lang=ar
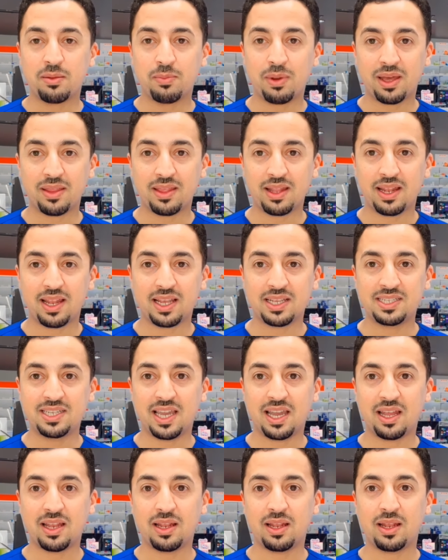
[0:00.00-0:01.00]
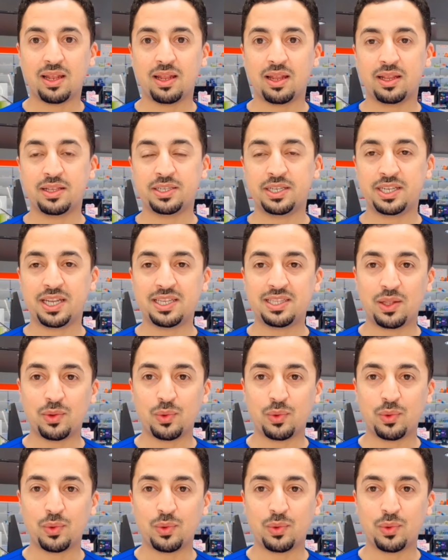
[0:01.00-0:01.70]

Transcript: بعض الأشياء الجينات